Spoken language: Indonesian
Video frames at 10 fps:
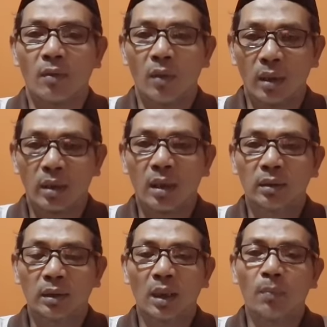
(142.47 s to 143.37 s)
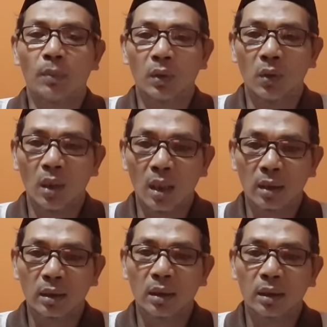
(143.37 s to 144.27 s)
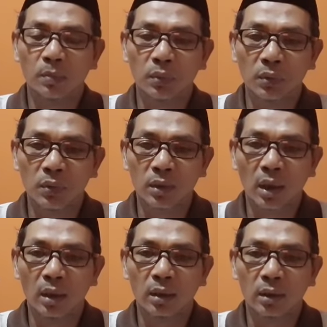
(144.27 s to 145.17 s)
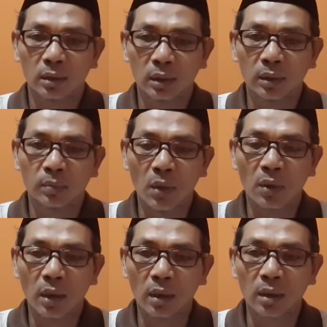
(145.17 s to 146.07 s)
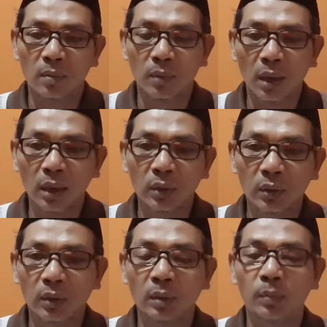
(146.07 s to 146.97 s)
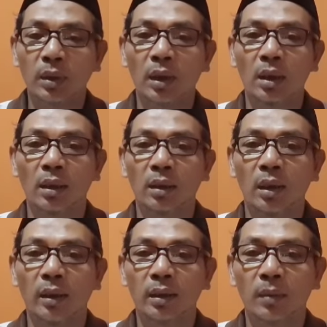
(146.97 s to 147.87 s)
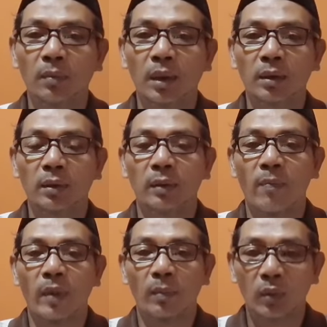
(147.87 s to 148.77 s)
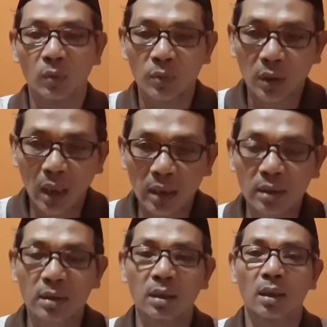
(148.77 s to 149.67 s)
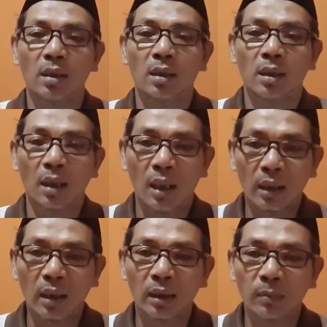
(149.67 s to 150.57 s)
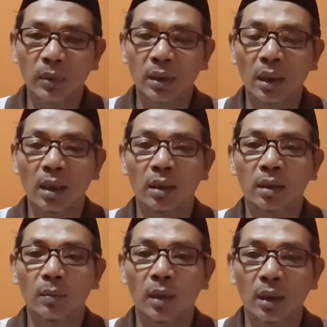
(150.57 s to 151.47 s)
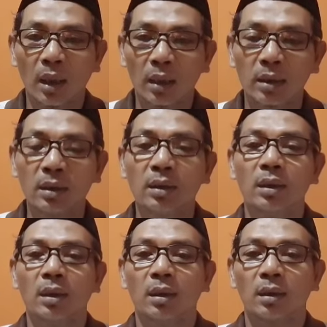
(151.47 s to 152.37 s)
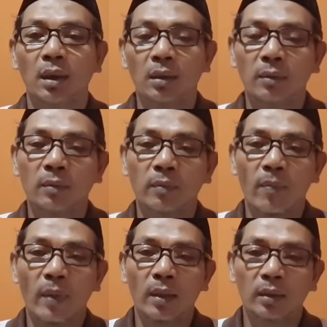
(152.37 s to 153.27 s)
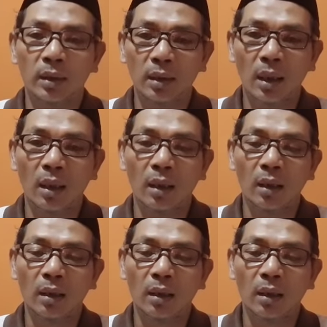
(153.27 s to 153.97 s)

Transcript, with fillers: warga tetap menolak dan diputuskan dibongkar kembali untuk dipindahkan ke lain tempat. Belum jelas akan dipindahkan kemana lagi dan tidak